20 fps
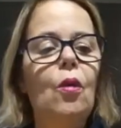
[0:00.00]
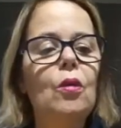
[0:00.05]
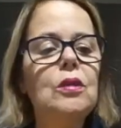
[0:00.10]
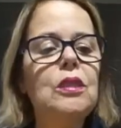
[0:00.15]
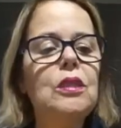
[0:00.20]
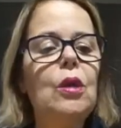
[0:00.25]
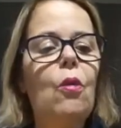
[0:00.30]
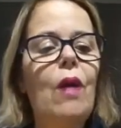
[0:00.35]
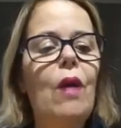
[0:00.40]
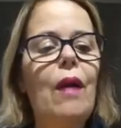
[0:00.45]
O
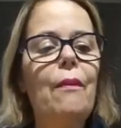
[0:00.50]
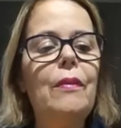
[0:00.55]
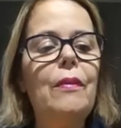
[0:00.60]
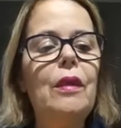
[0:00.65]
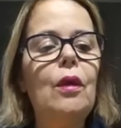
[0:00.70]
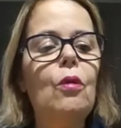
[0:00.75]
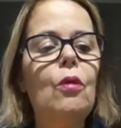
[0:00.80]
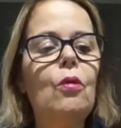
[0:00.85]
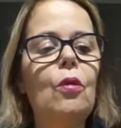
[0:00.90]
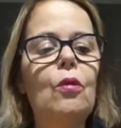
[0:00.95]
seu
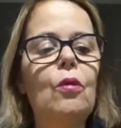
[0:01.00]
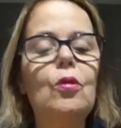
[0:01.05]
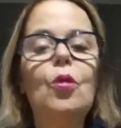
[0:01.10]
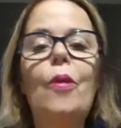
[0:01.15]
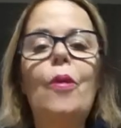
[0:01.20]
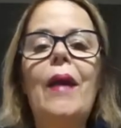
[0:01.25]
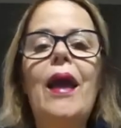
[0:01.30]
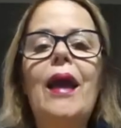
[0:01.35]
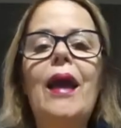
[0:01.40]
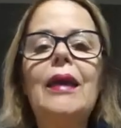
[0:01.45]
amigo
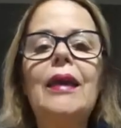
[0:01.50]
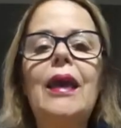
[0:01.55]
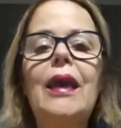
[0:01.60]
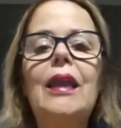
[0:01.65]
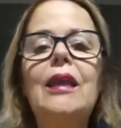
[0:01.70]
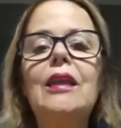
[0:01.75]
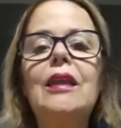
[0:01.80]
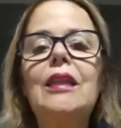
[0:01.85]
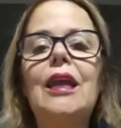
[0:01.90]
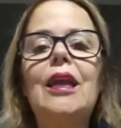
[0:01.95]
não é
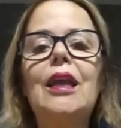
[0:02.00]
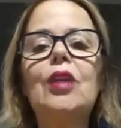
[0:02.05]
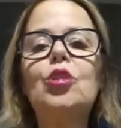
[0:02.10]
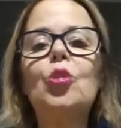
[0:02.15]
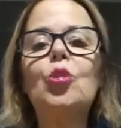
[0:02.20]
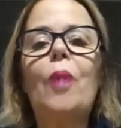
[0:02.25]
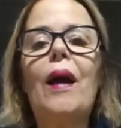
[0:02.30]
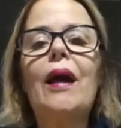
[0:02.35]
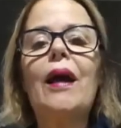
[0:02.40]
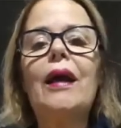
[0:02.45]
aquele que está na
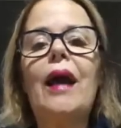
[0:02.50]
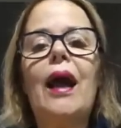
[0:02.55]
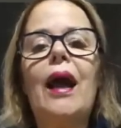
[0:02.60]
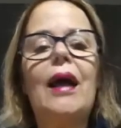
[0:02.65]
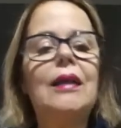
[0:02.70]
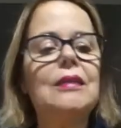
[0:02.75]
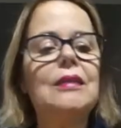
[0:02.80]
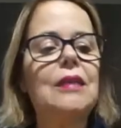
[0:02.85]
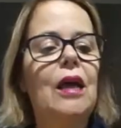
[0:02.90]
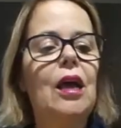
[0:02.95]
sua
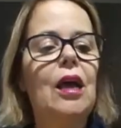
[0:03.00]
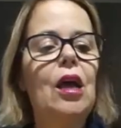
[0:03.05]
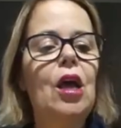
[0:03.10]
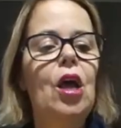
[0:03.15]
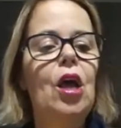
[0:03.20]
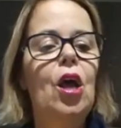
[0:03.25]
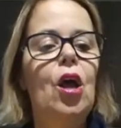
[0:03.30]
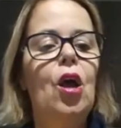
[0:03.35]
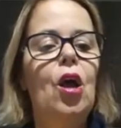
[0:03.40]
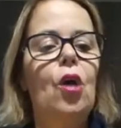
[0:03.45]
casa
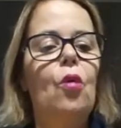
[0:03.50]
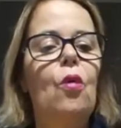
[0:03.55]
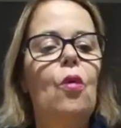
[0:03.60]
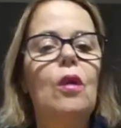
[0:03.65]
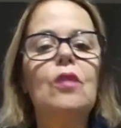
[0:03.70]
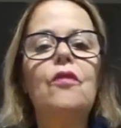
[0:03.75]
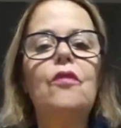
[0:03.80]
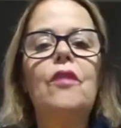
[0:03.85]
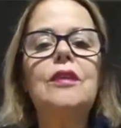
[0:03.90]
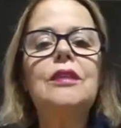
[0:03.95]

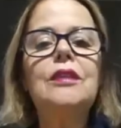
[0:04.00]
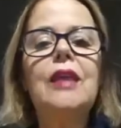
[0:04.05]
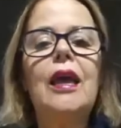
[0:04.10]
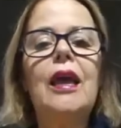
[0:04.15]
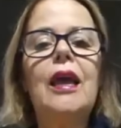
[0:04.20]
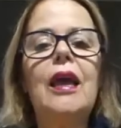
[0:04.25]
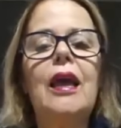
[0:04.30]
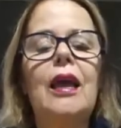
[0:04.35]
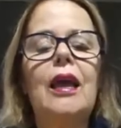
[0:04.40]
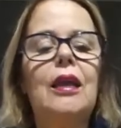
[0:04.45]
quando
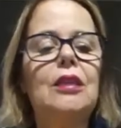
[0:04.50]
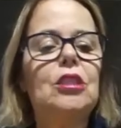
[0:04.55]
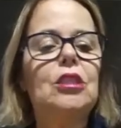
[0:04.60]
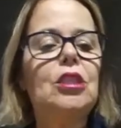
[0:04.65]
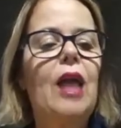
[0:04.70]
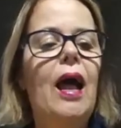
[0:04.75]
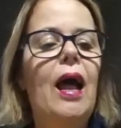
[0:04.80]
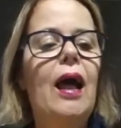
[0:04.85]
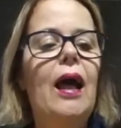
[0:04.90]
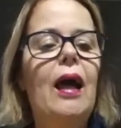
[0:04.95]
você
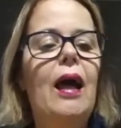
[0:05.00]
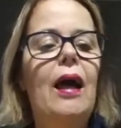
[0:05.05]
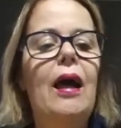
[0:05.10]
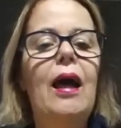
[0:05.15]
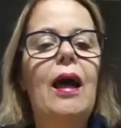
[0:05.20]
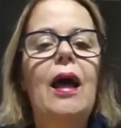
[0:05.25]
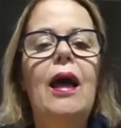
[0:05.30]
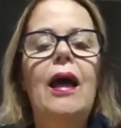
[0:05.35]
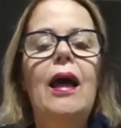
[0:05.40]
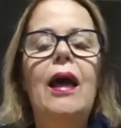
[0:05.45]
está
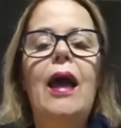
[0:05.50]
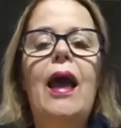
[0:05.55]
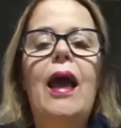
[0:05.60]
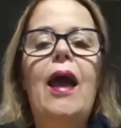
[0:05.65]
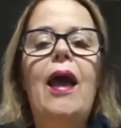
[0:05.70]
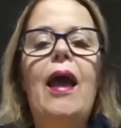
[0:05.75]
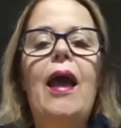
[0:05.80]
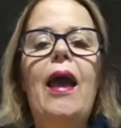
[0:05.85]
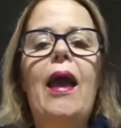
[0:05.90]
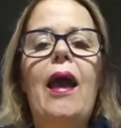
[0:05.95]

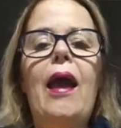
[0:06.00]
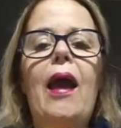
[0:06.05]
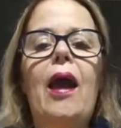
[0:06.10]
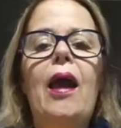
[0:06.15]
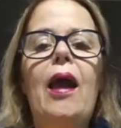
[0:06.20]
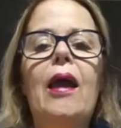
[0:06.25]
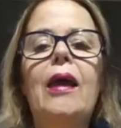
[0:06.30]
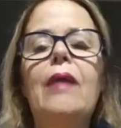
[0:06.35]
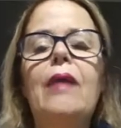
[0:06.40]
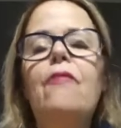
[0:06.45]
é,
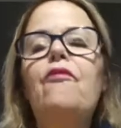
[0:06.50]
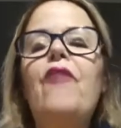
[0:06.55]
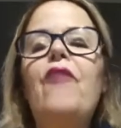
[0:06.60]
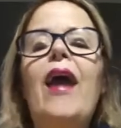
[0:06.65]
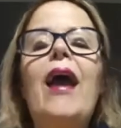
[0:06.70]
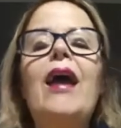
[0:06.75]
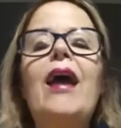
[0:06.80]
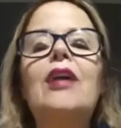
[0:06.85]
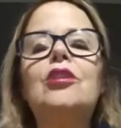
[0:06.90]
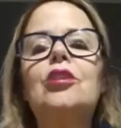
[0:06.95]
em
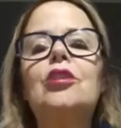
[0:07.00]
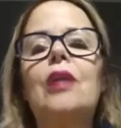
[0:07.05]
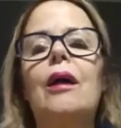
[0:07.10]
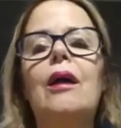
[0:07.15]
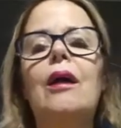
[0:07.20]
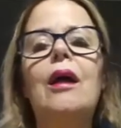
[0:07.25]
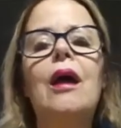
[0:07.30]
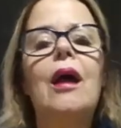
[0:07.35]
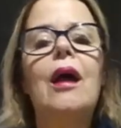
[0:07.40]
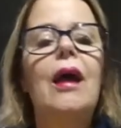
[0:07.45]

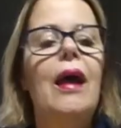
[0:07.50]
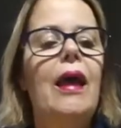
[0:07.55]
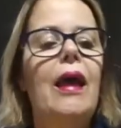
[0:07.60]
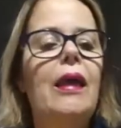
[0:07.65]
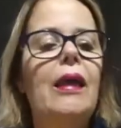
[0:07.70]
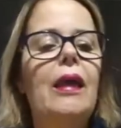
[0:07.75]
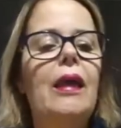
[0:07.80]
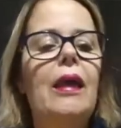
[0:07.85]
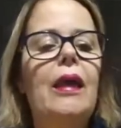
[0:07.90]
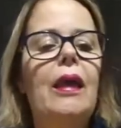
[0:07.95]
festa,
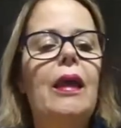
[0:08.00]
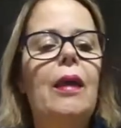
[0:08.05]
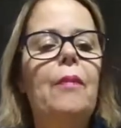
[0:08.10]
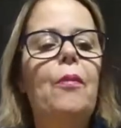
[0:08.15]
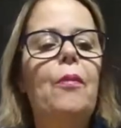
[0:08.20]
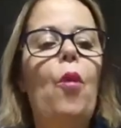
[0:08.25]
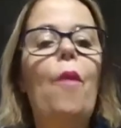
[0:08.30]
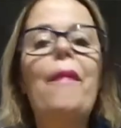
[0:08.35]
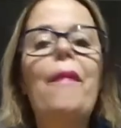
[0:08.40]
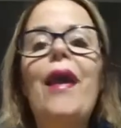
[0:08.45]
em, em
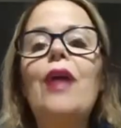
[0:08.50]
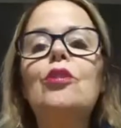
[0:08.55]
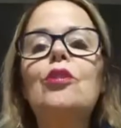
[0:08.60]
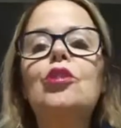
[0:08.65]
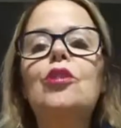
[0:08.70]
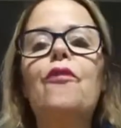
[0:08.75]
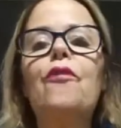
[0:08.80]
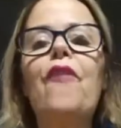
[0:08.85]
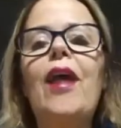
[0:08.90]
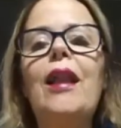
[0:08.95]

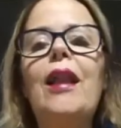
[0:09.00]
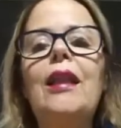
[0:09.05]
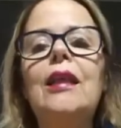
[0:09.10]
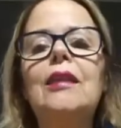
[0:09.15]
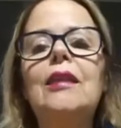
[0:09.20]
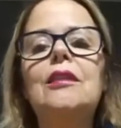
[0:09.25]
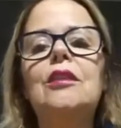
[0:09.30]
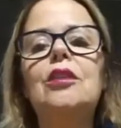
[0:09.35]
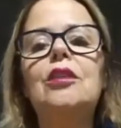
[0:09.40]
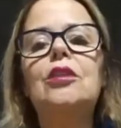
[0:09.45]
momentos
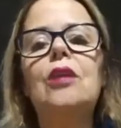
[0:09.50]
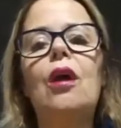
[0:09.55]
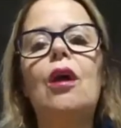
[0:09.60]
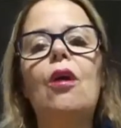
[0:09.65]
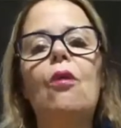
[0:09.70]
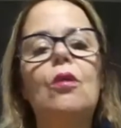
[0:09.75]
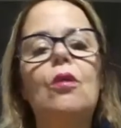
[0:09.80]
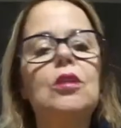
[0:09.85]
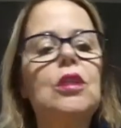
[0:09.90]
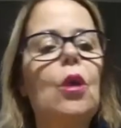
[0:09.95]
felizes.
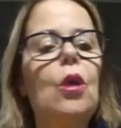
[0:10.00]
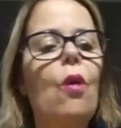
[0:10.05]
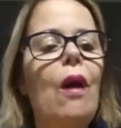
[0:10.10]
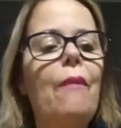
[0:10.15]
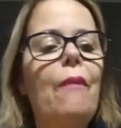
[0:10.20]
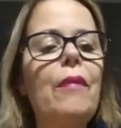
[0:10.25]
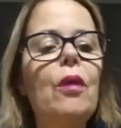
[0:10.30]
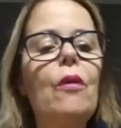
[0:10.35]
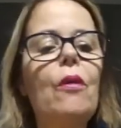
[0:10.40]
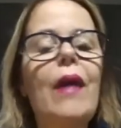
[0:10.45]
O seu
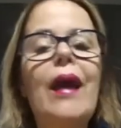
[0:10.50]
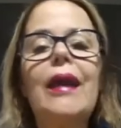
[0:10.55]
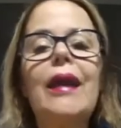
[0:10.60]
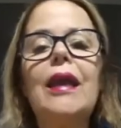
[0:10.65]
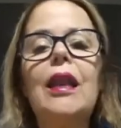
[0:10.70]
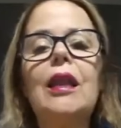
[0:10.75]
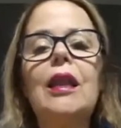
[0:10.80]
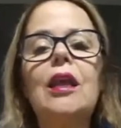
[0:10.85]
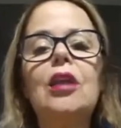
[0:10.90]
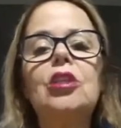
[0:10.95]
amigo é
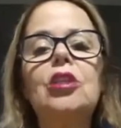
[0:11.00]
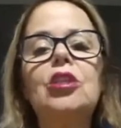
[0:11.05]
aquele que